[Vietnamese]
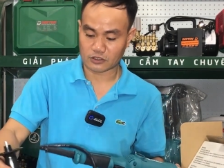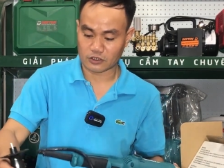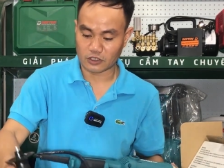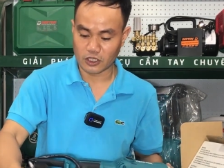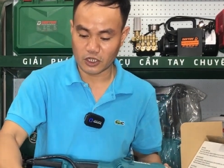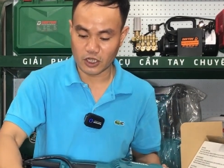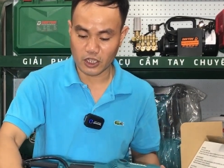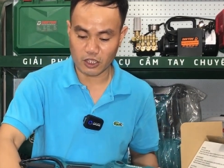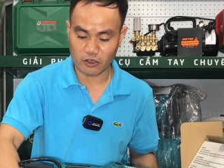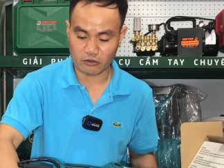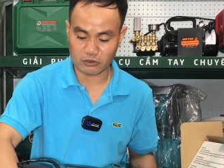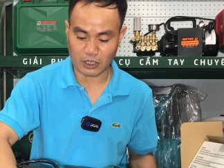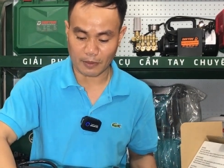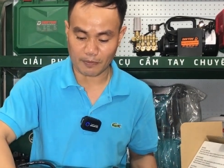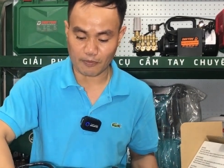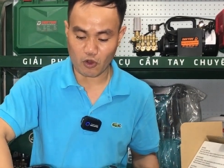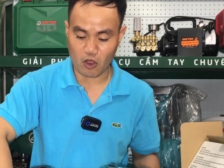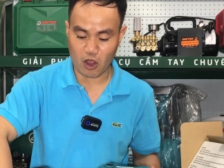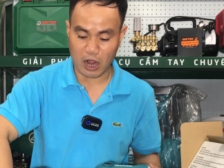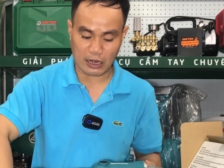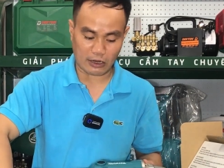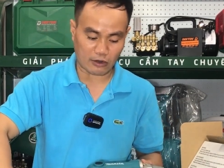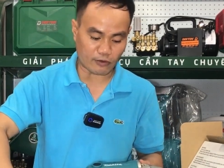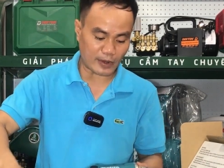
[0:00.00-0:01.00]
thương hiệu tập
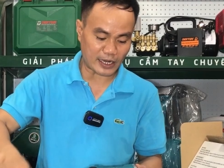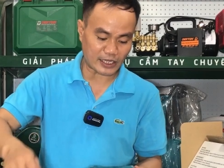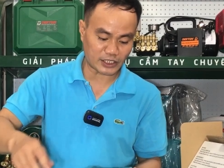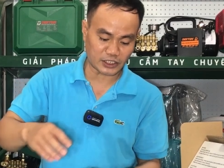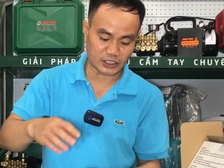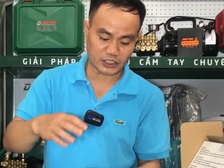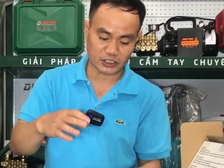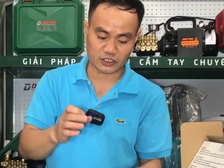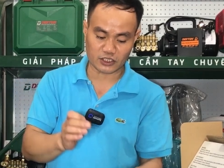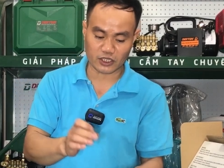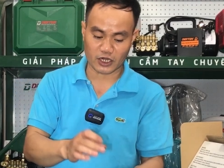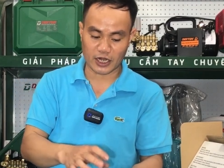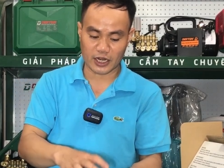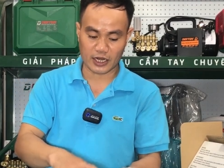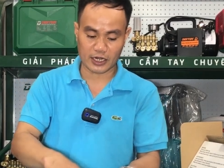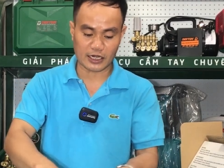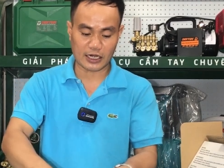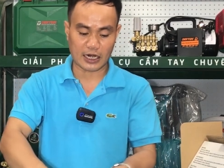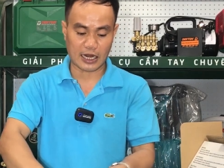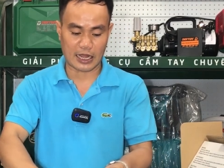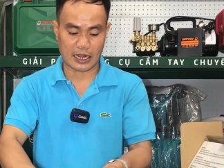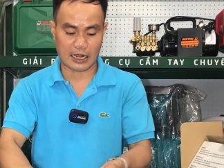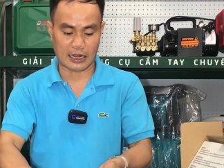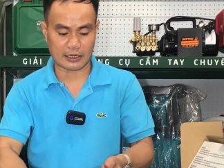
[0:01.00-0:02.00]
đoàn của bán chị cho
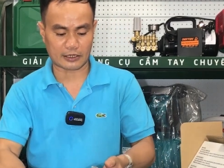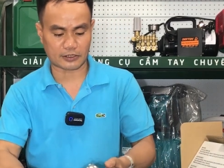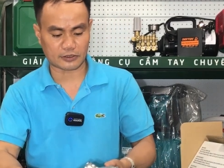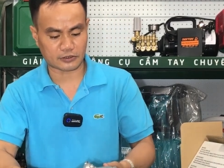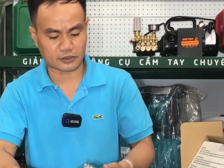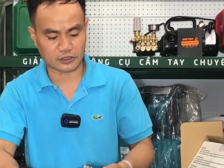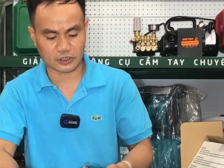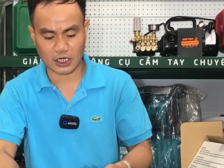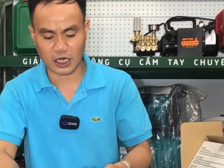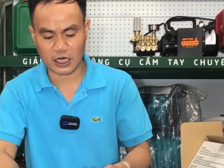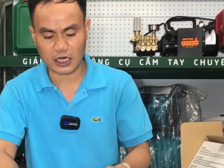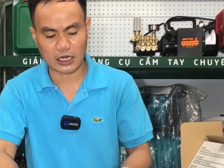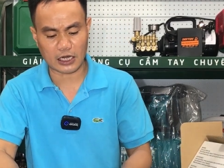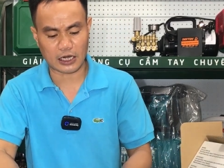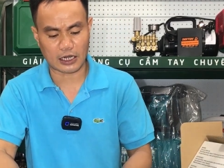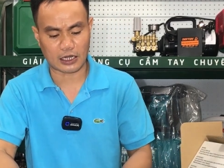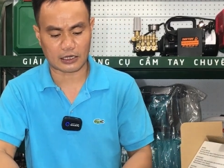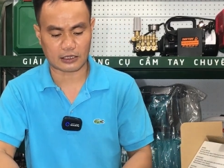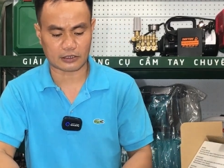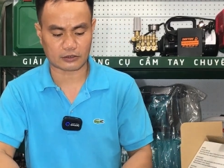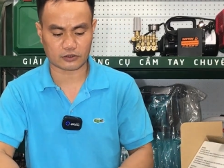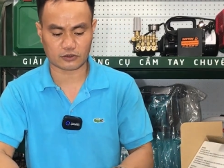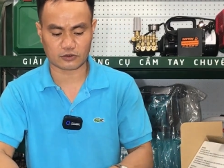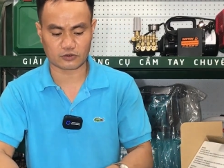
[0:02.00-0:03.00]
nên là rất
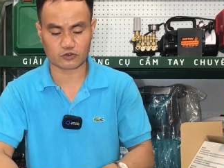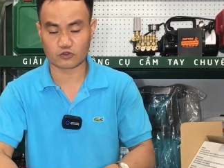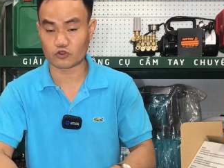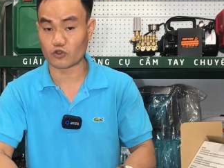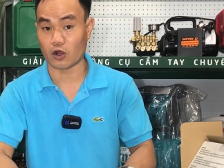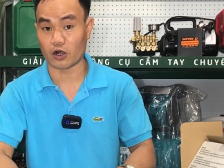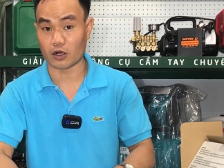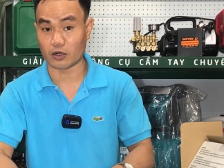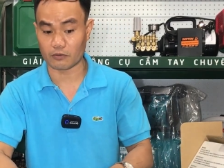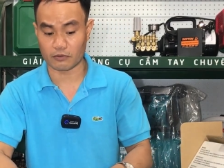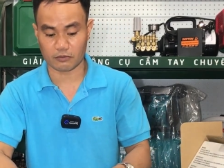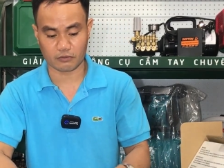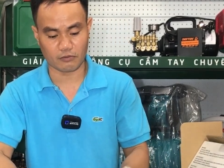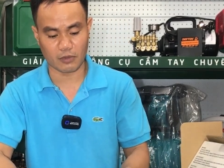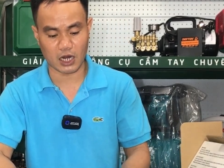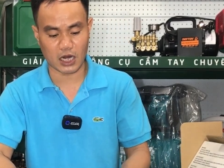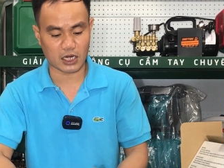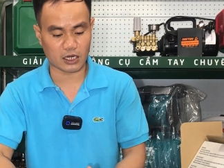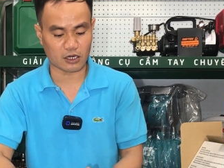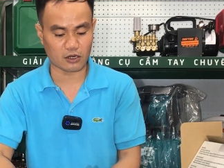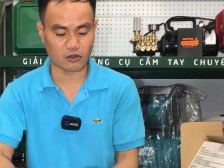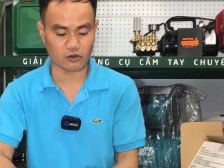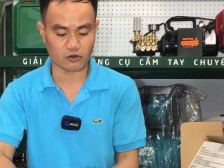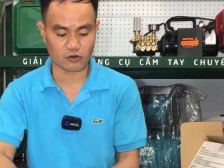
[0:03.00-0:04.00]
là chuẩn
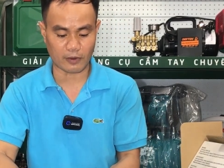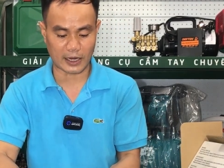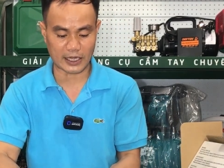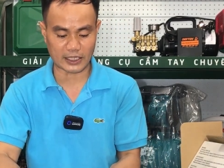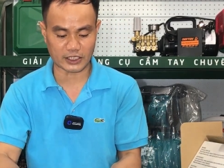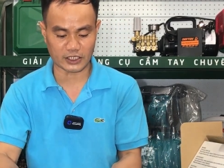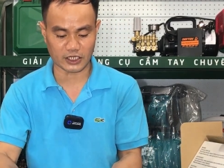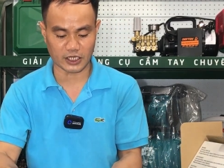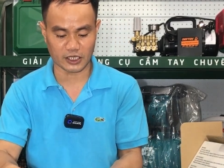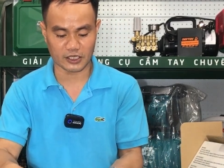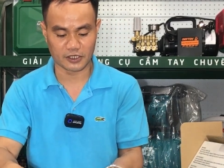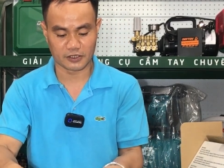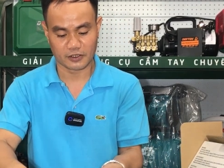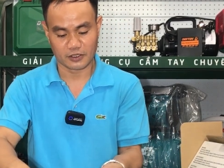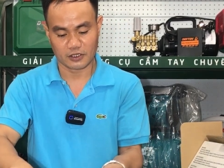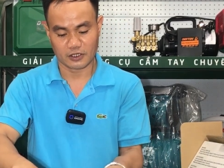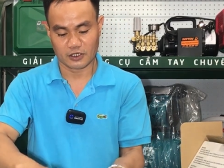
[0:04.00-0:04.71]
mực luôn các bán chị ơi